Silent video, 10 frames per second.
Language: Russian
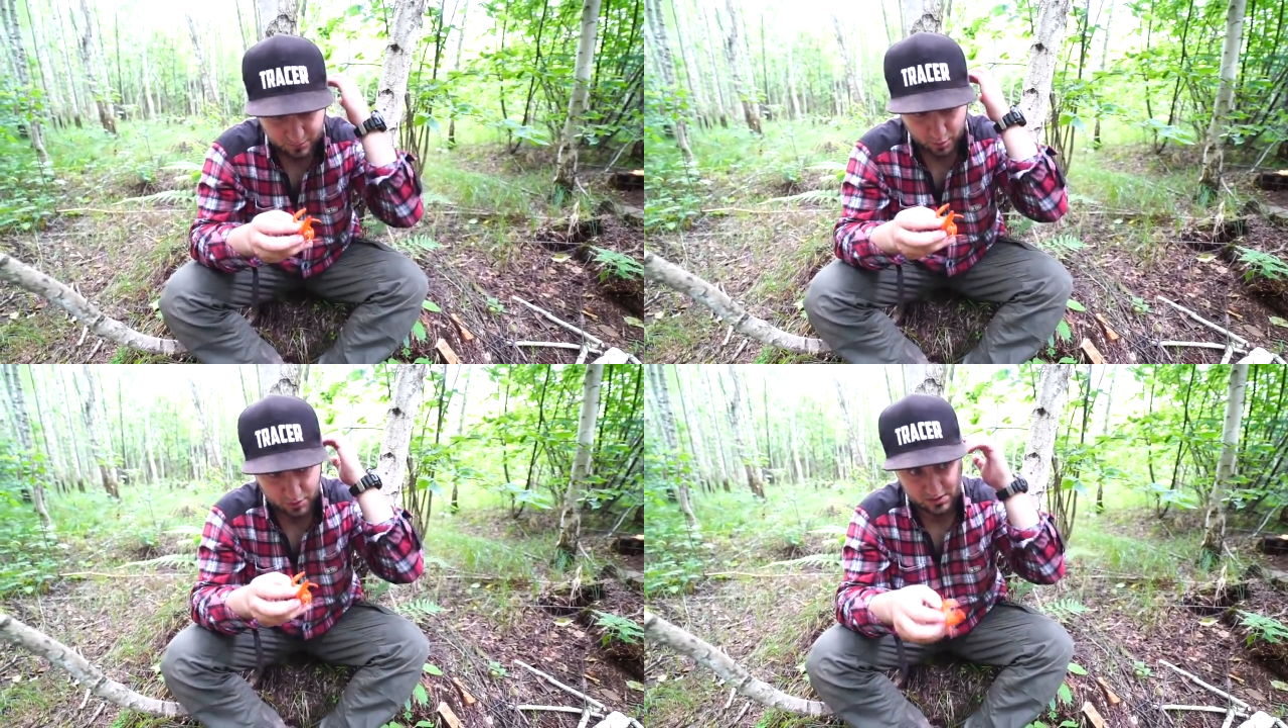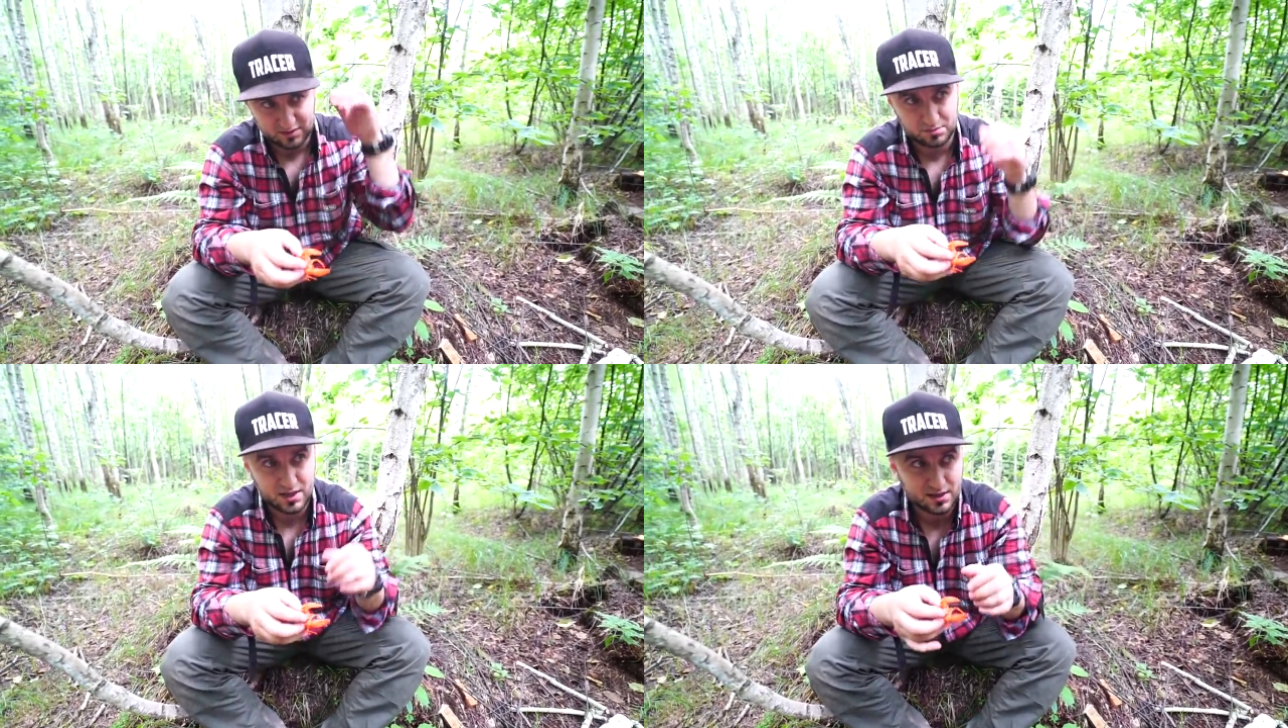Помнятся
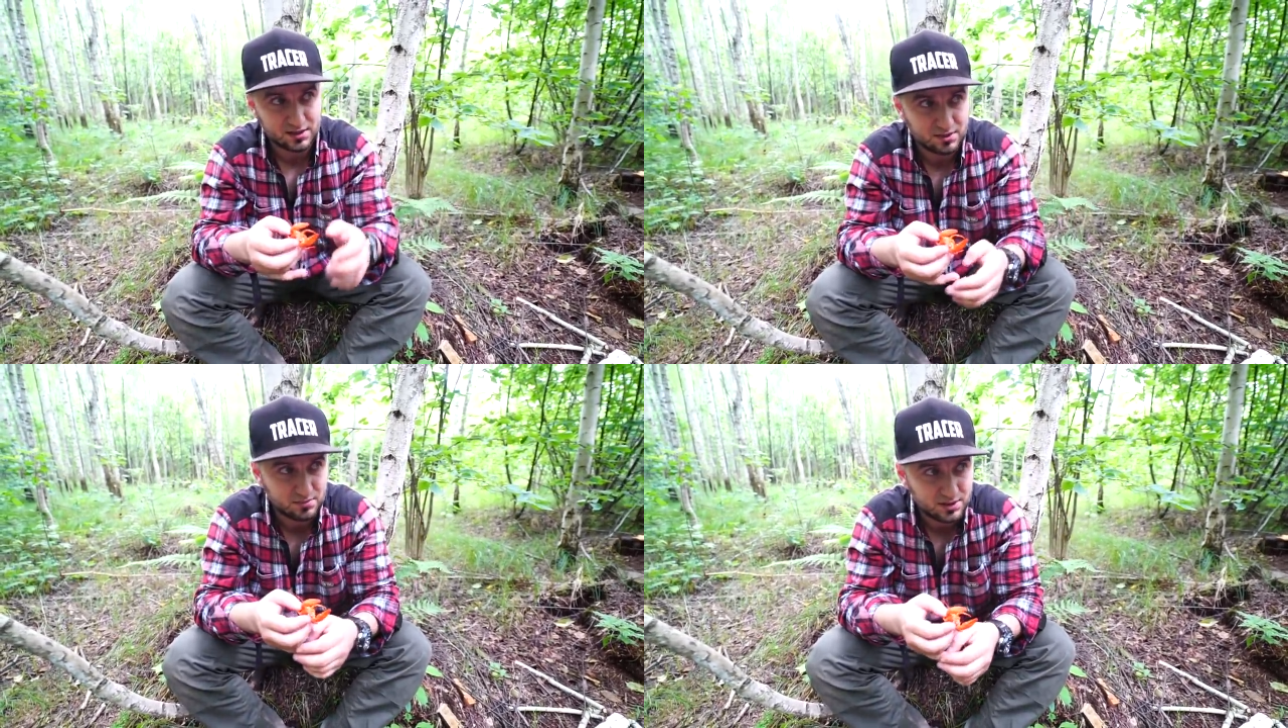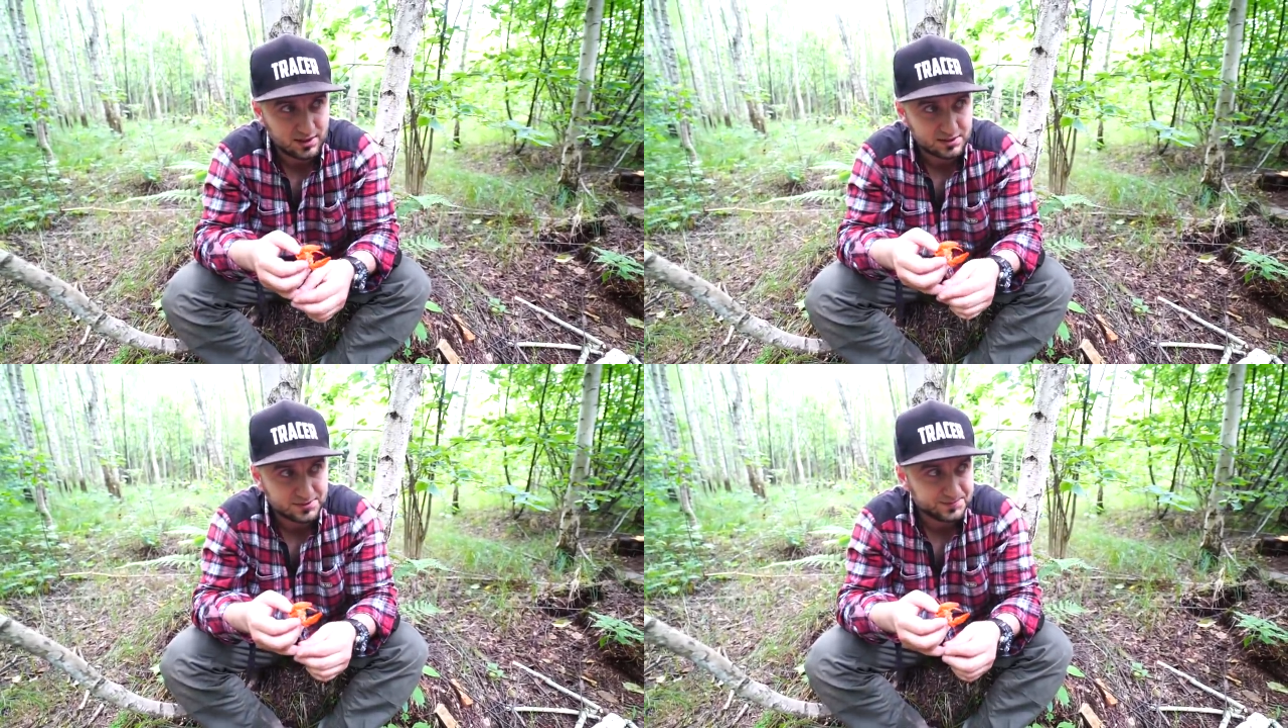времена, когда нам было
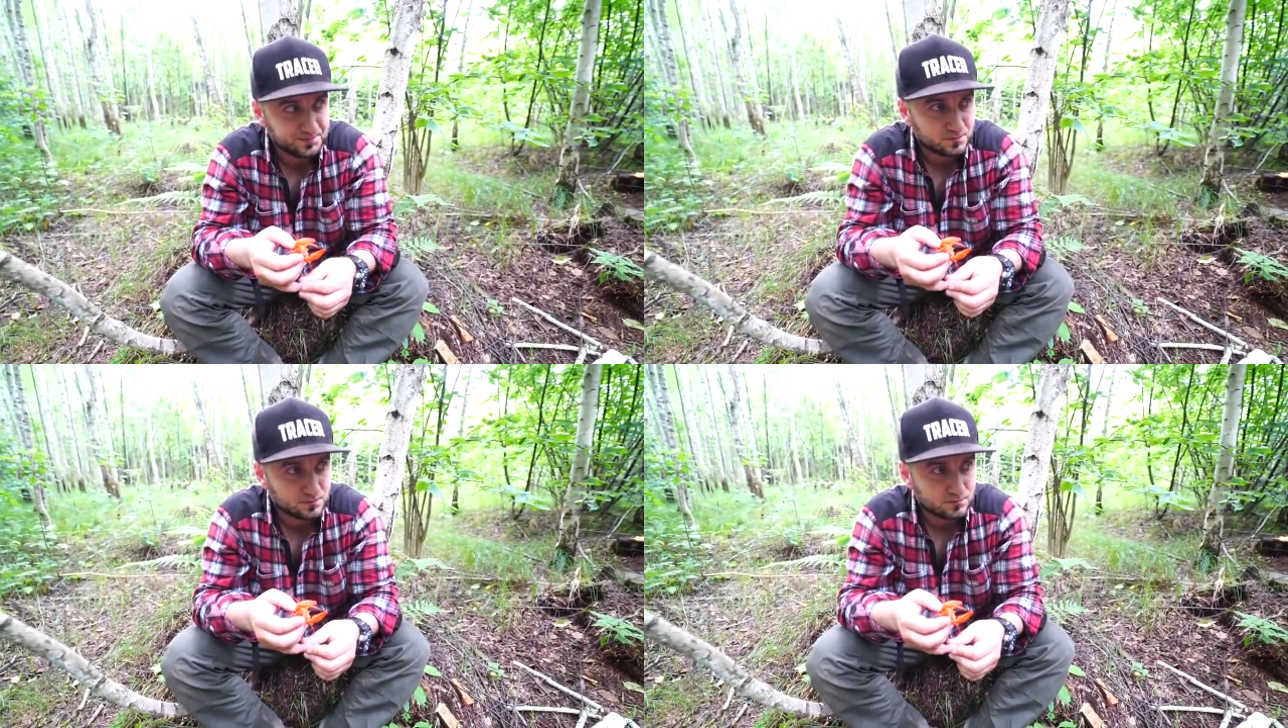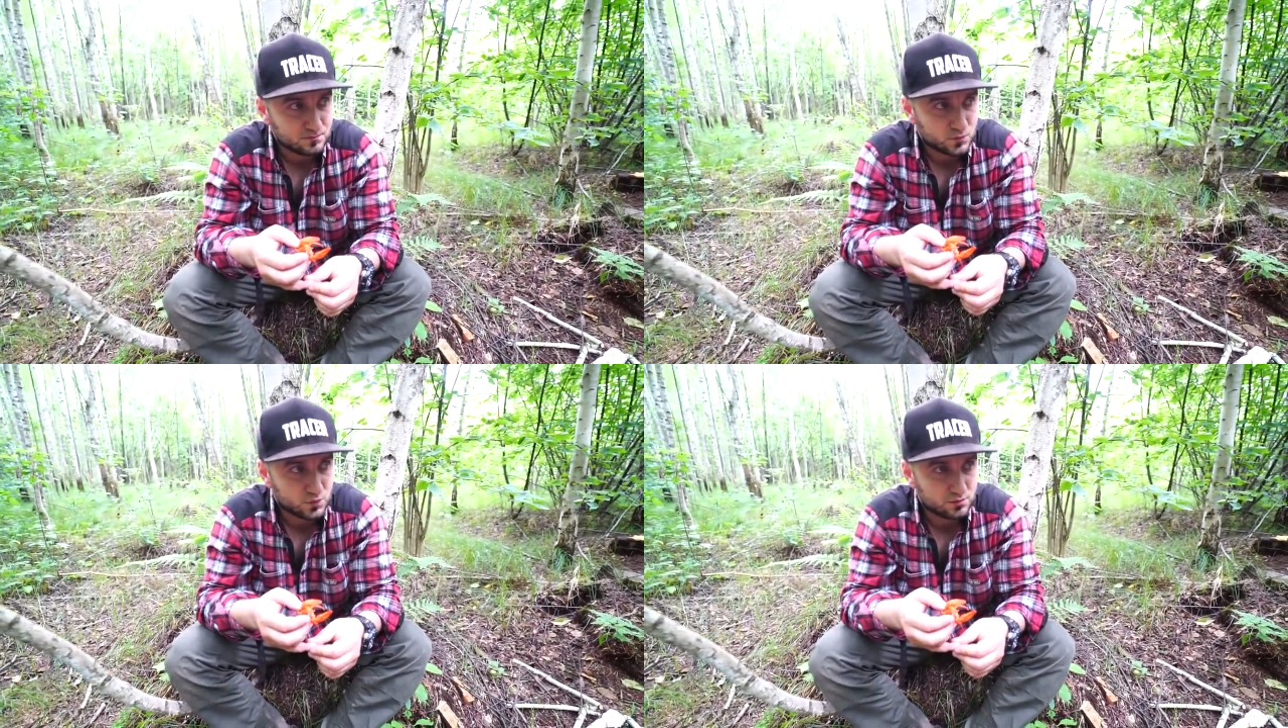лет
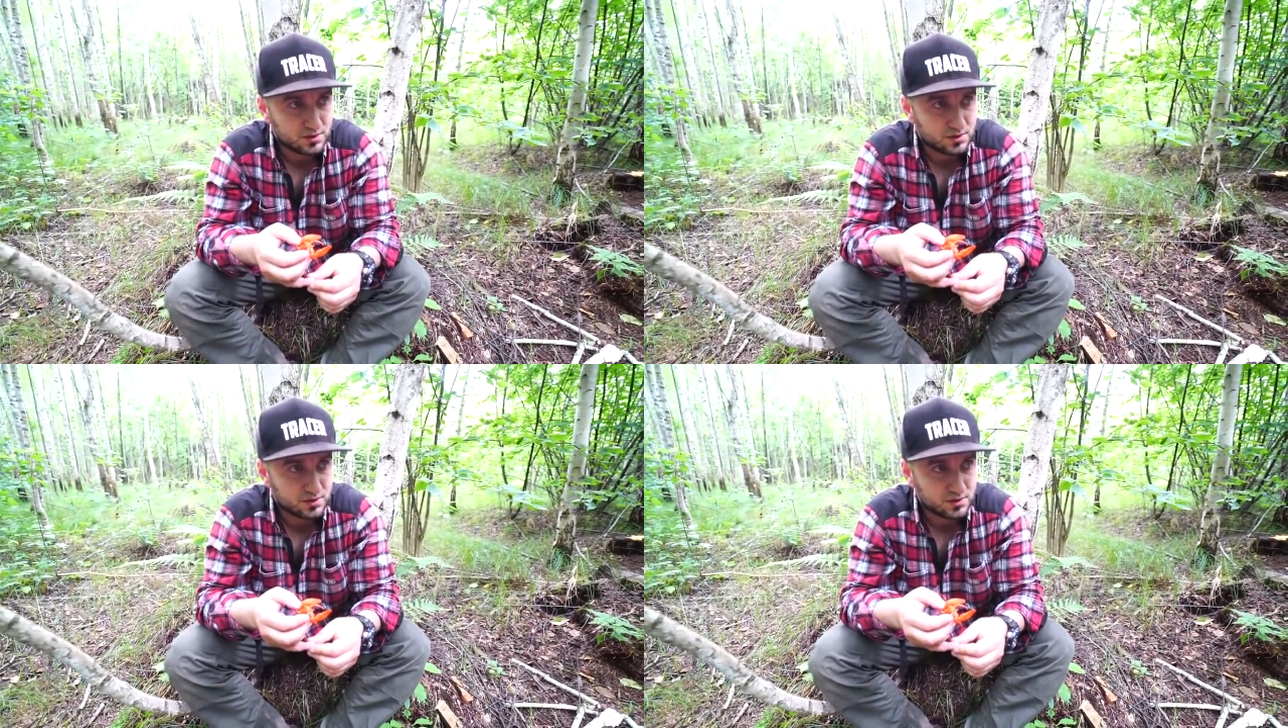ну,